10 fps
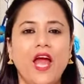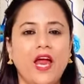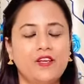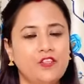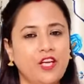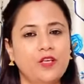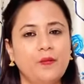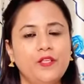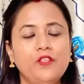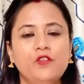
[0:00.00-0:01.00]
एंड चैनल
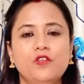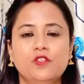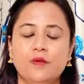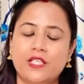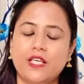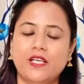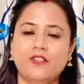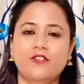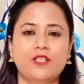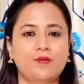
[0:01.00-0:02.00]
पे न्यू हो तो मेरे चैनल
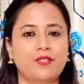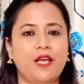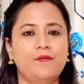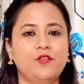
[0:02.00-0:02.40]
को सब्सक्राइब